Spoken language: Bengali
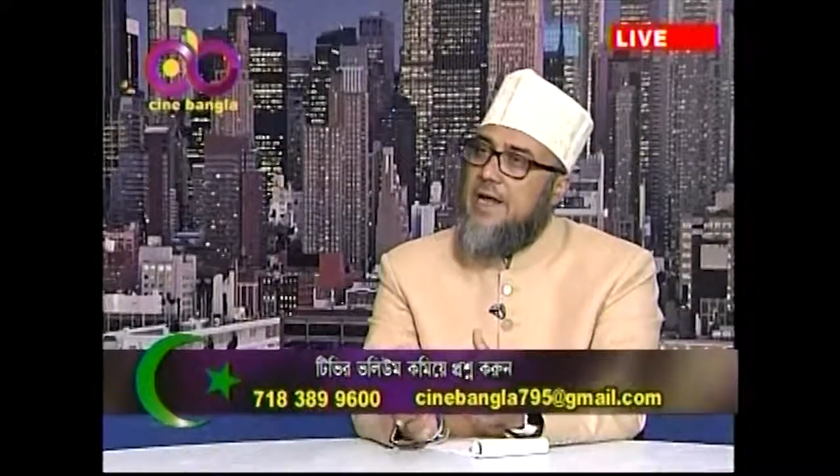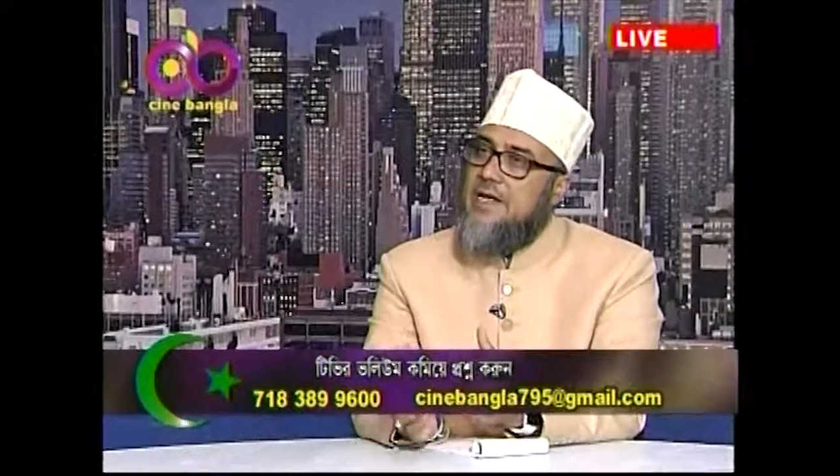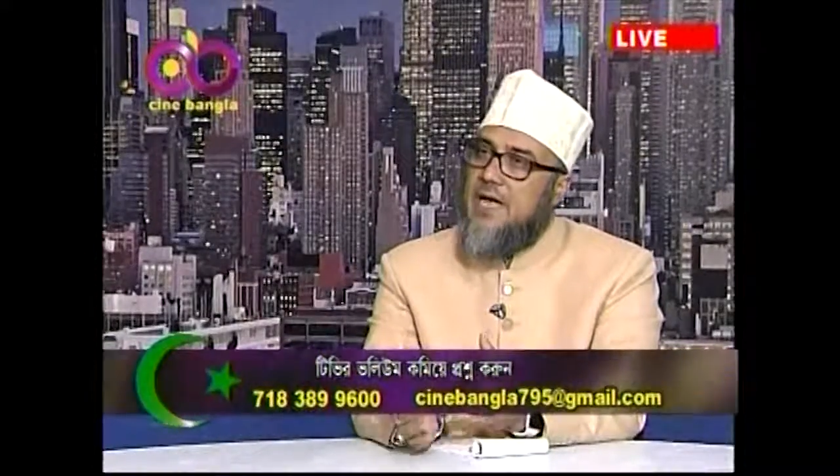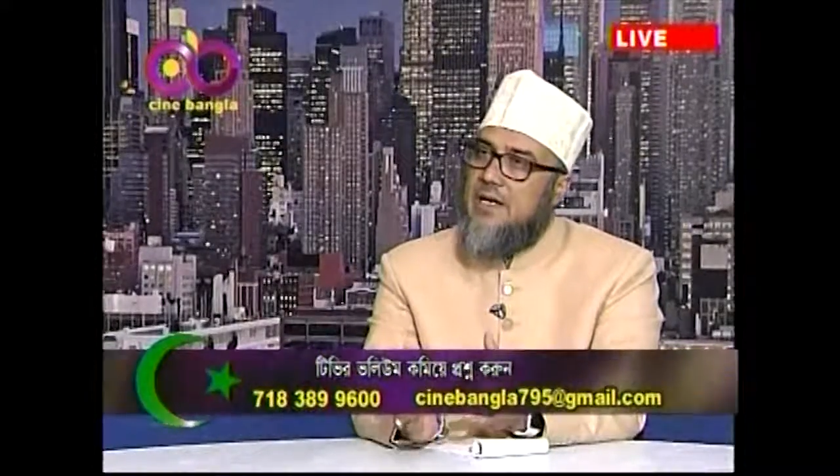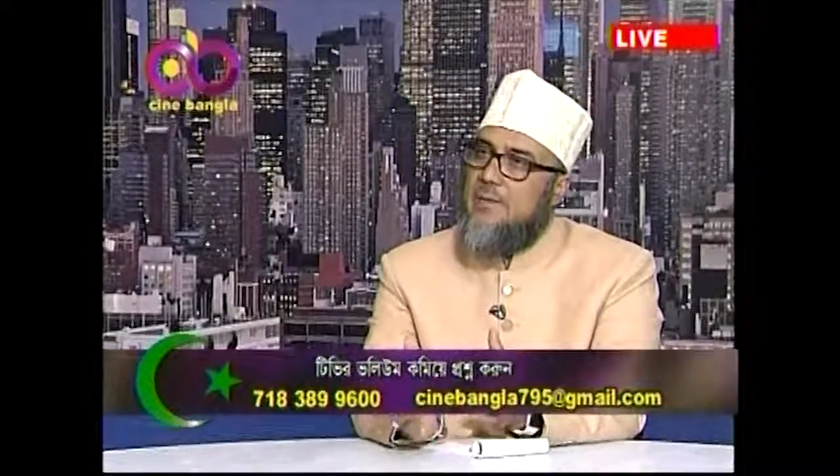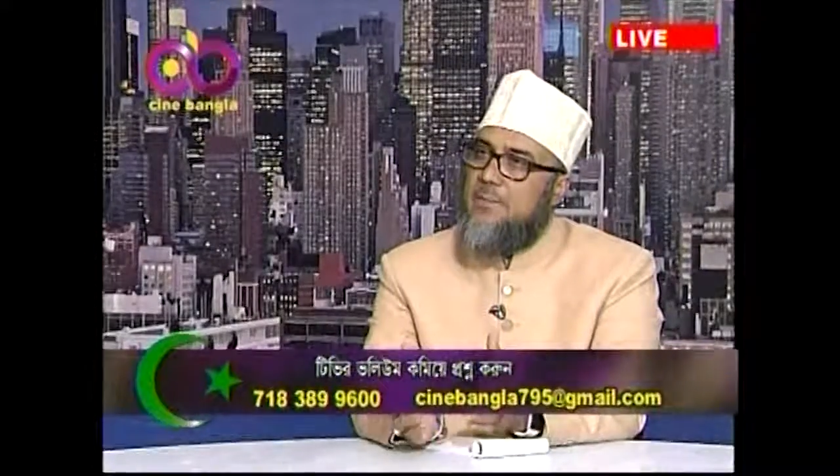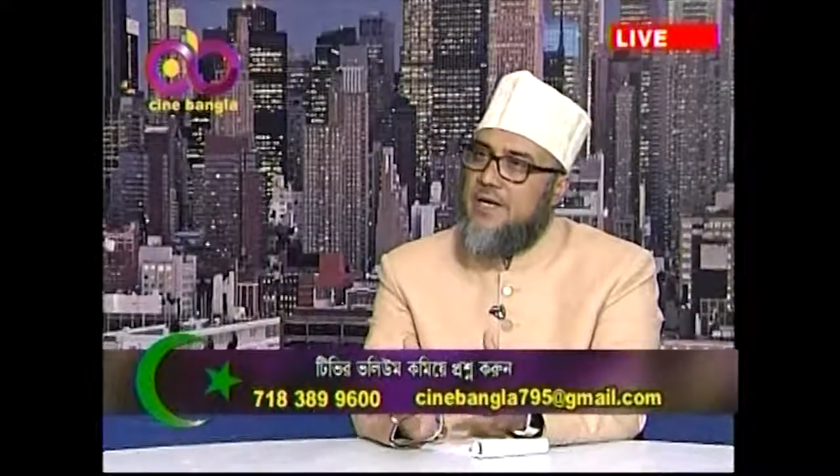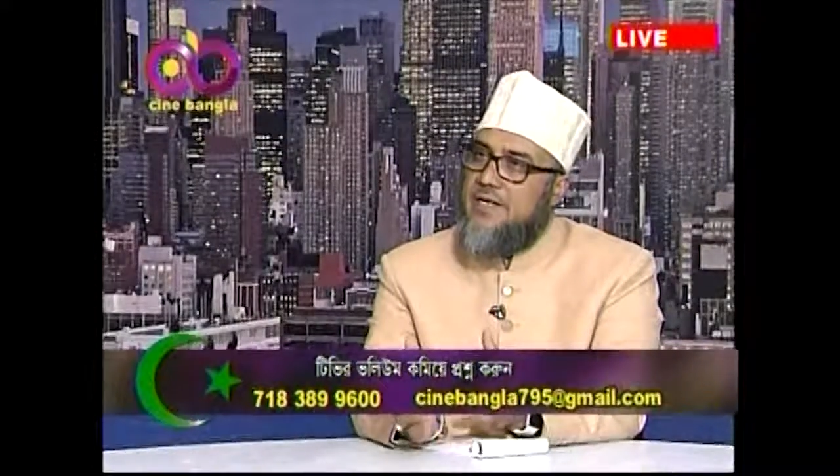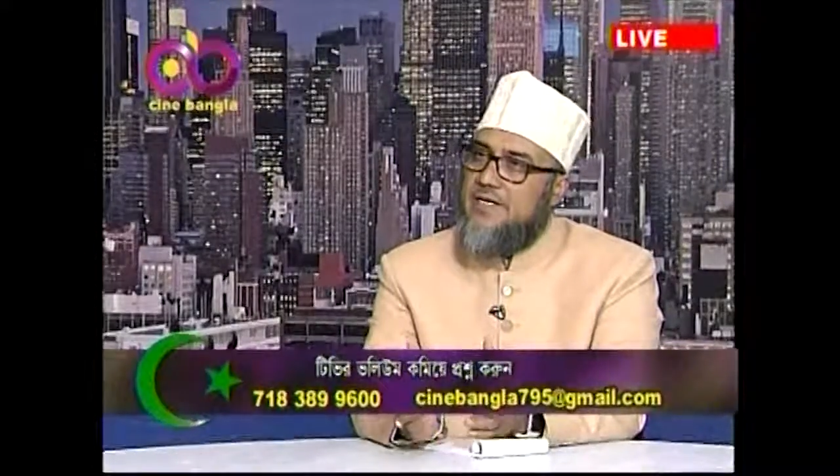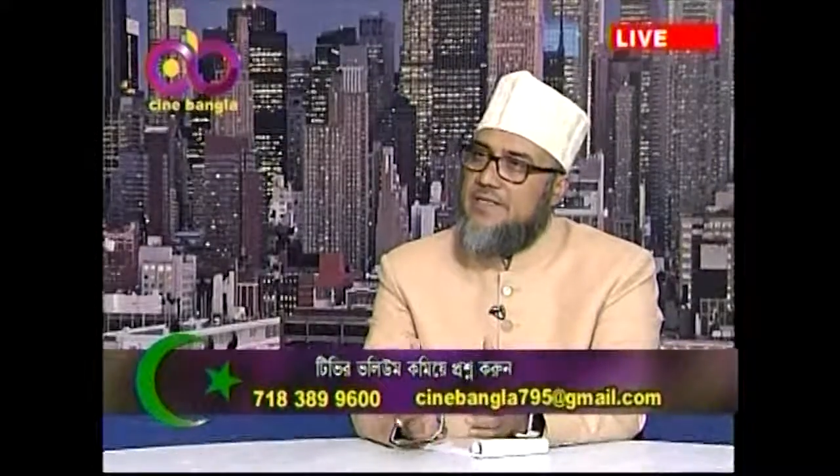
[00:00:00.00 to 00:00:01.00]
এটা আল্লাহ
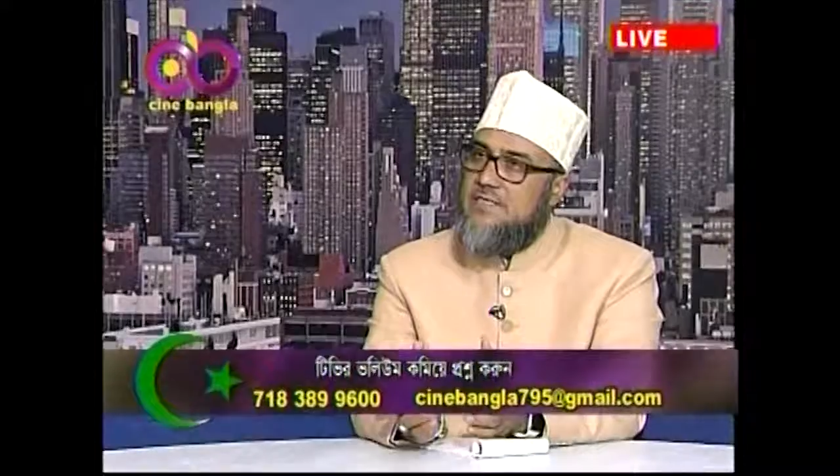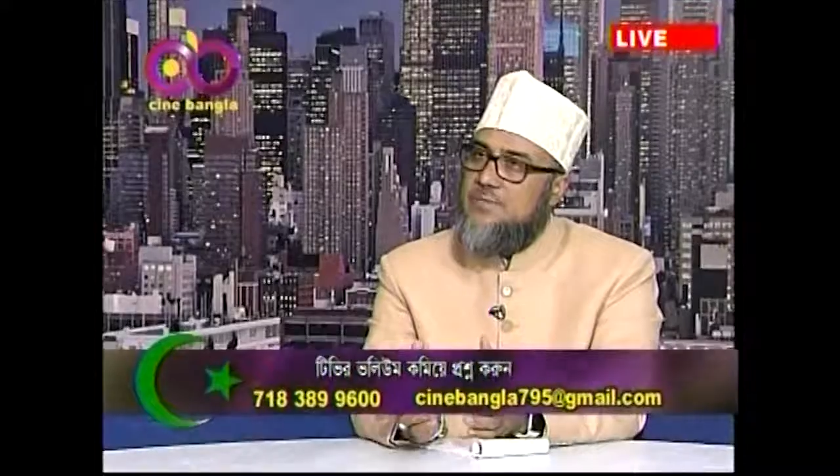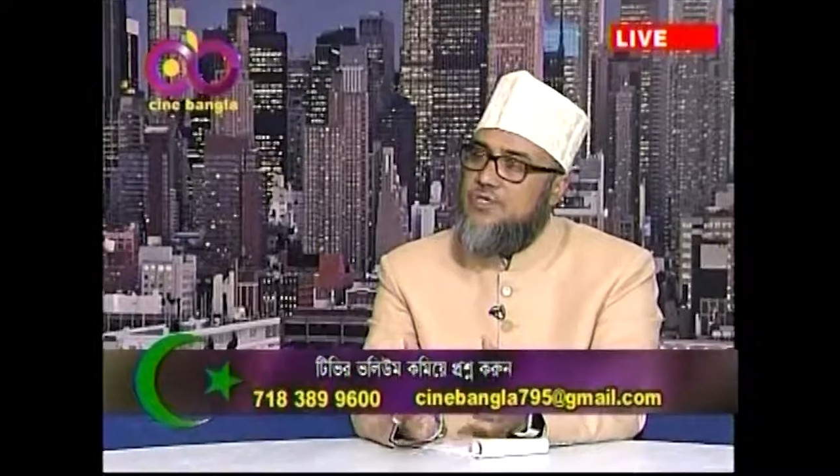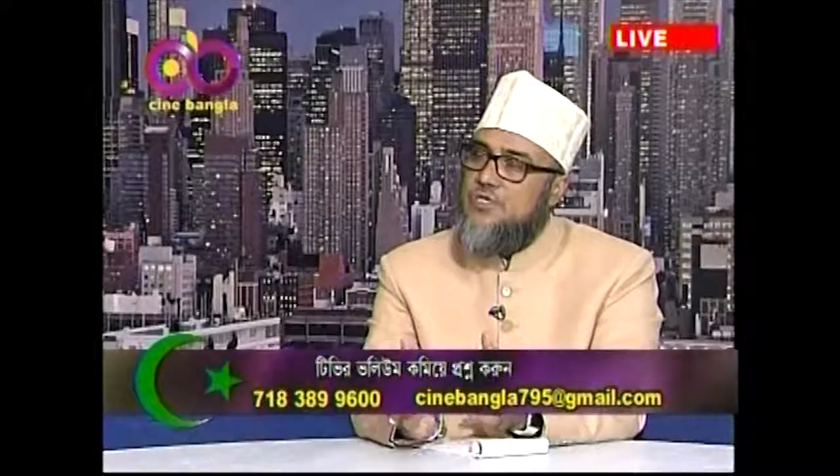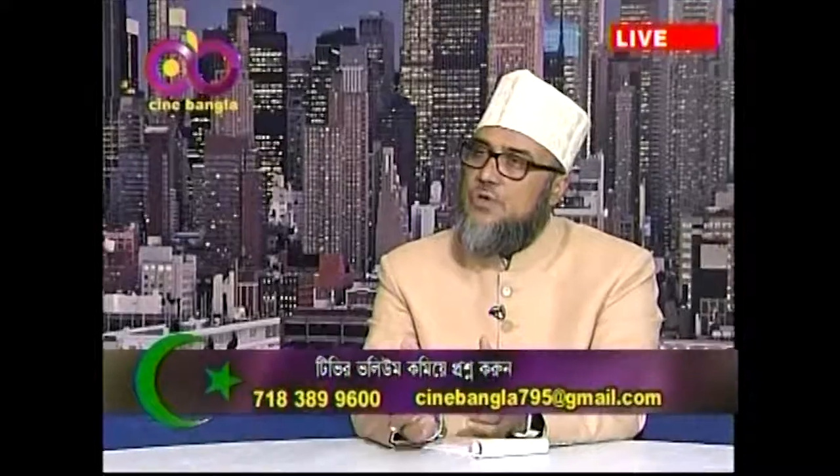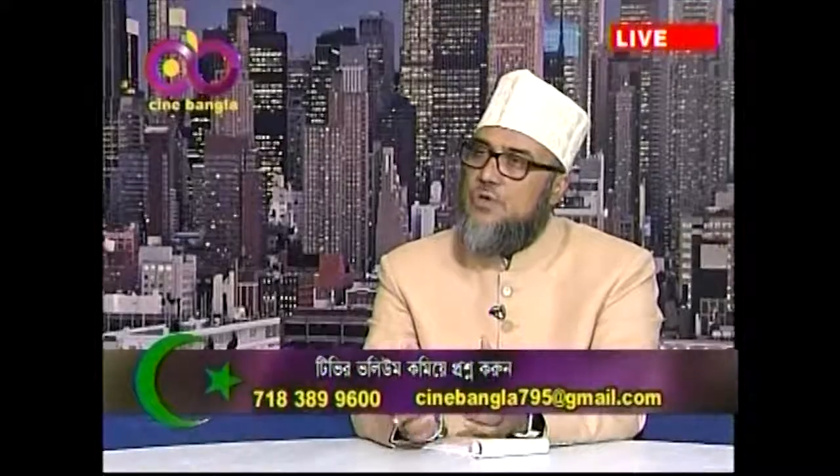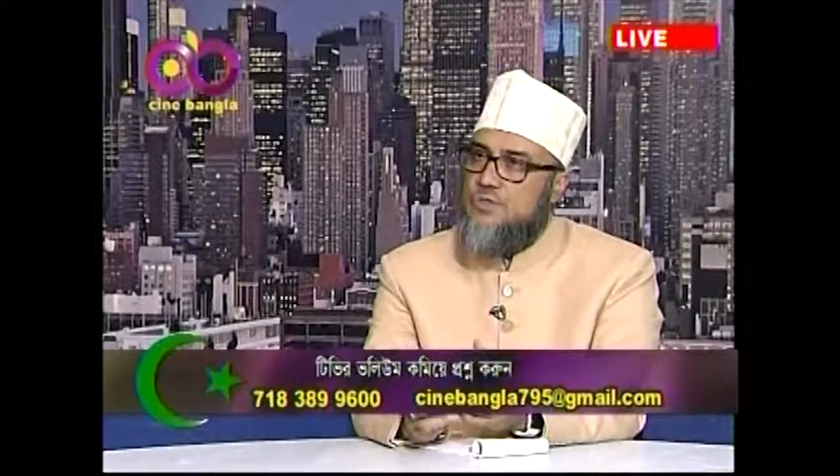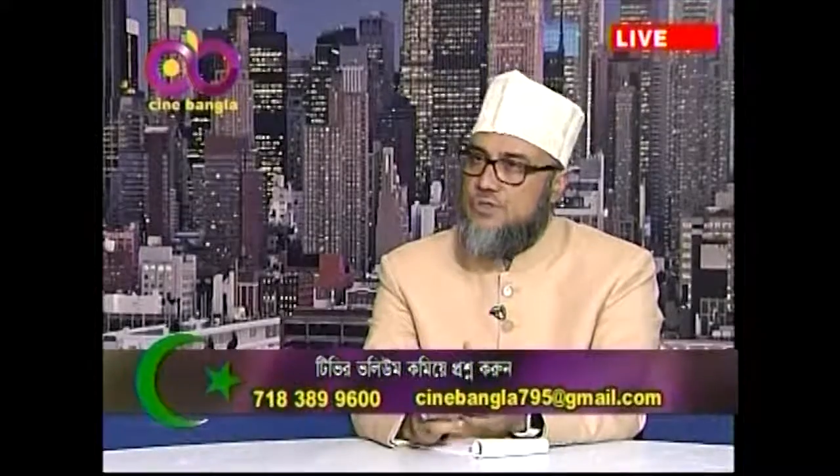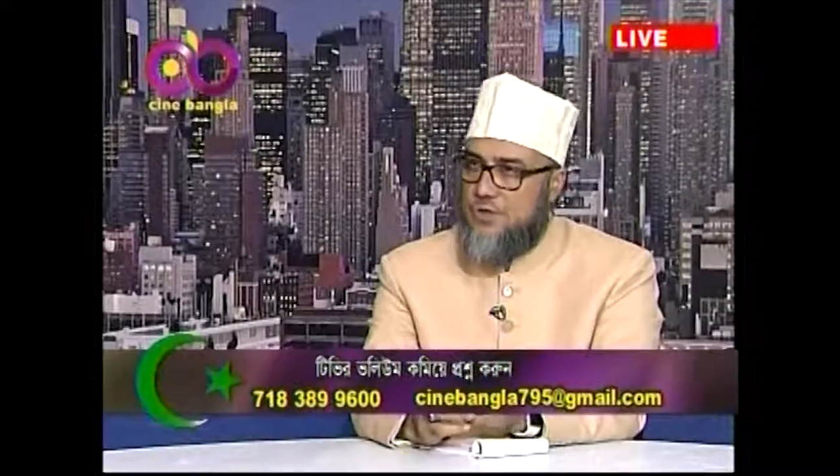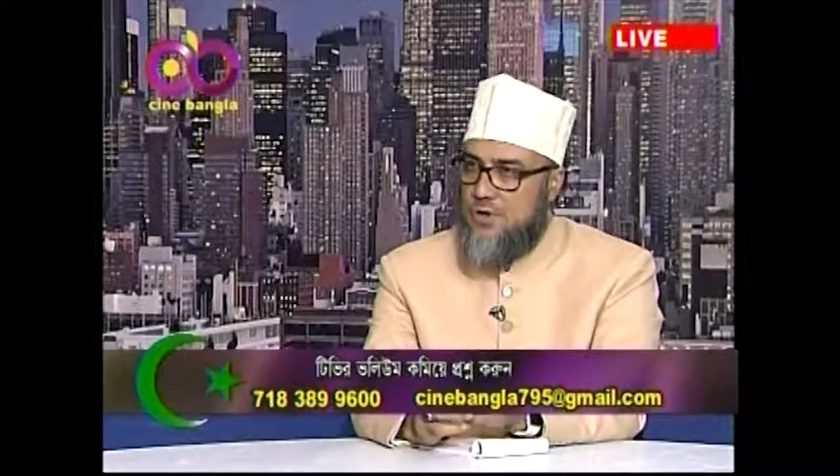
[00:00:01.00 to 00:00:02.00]
পাকের কাছে বেশি
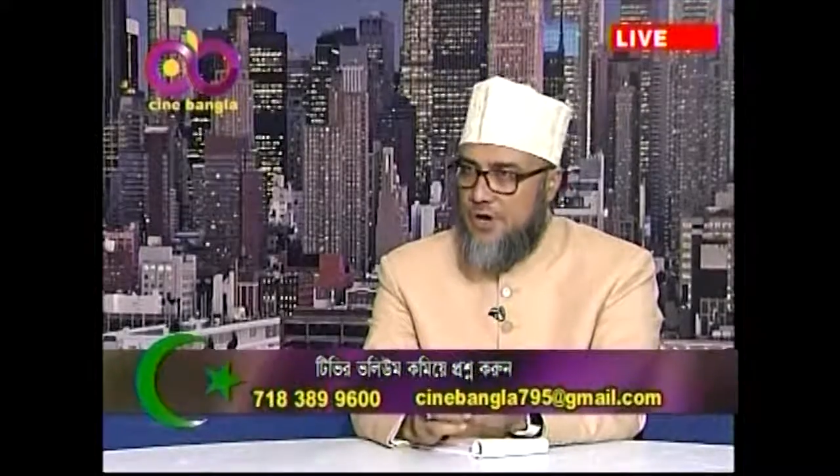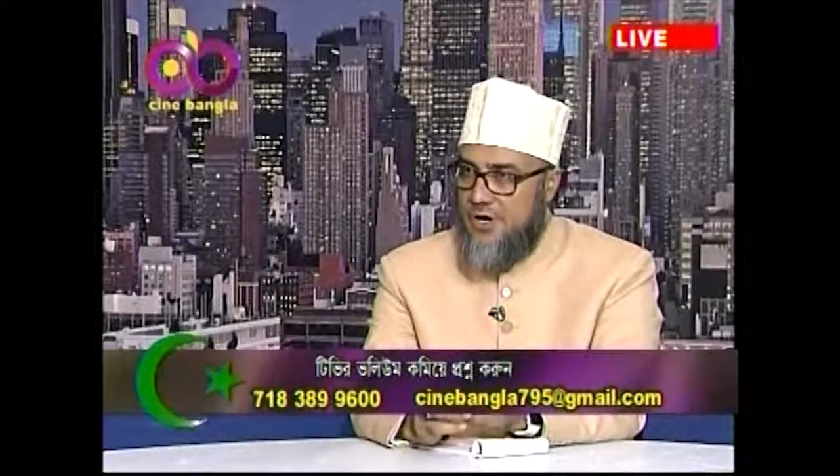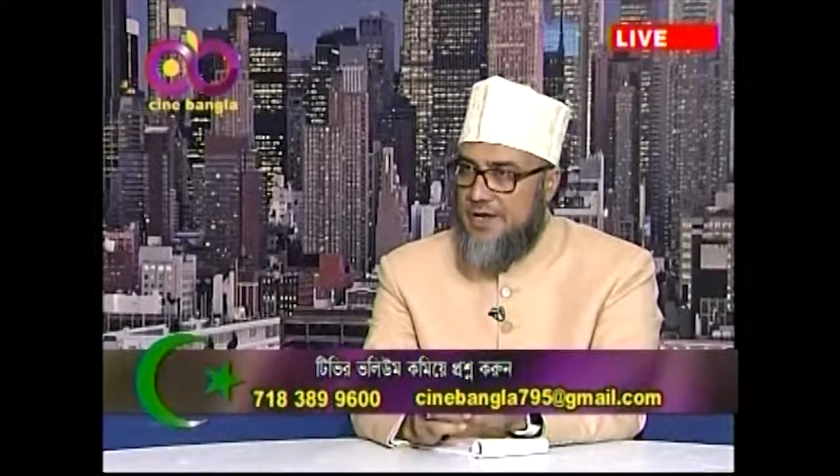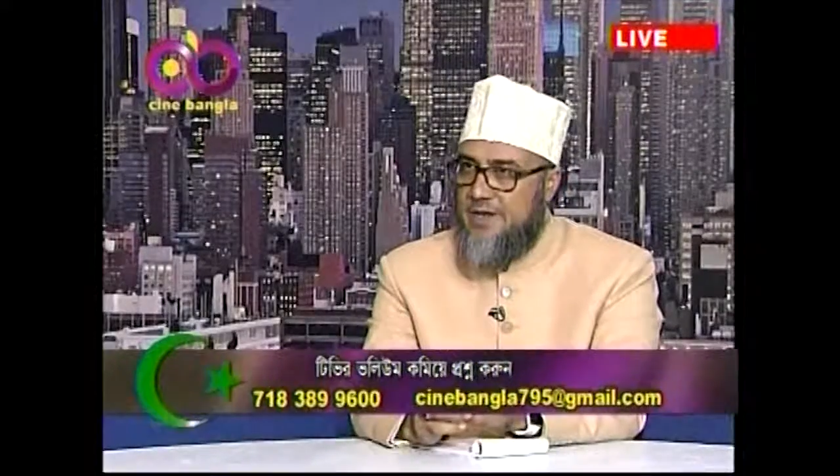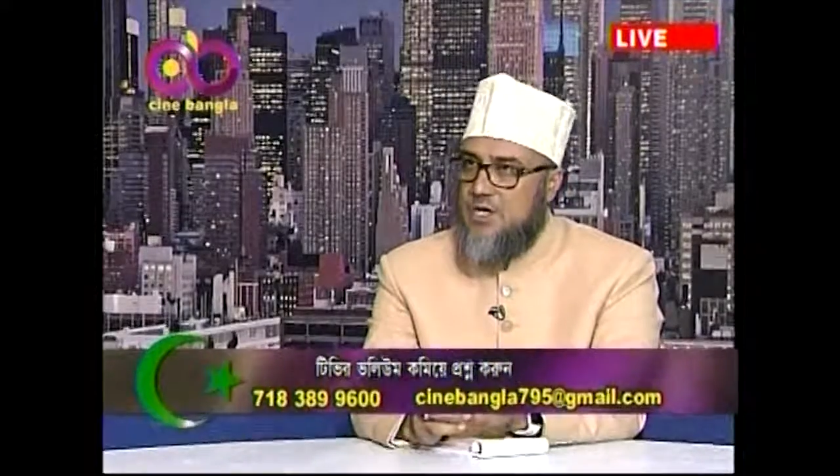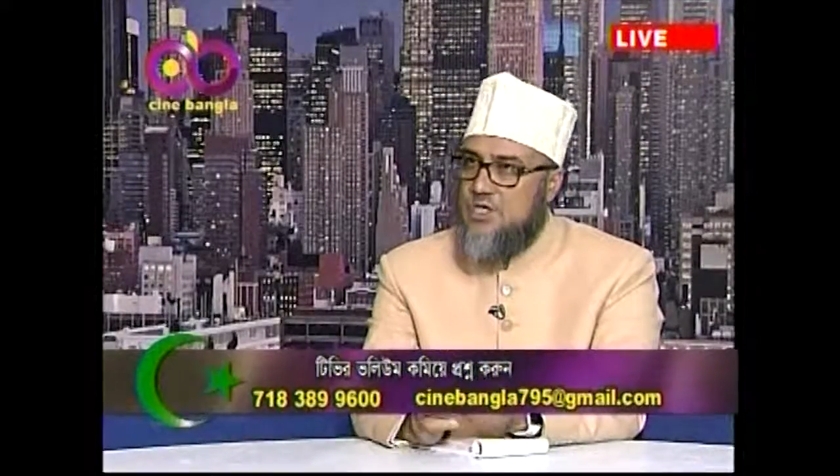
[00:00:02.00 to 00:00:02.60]
গ্রহণযোগ্য হয়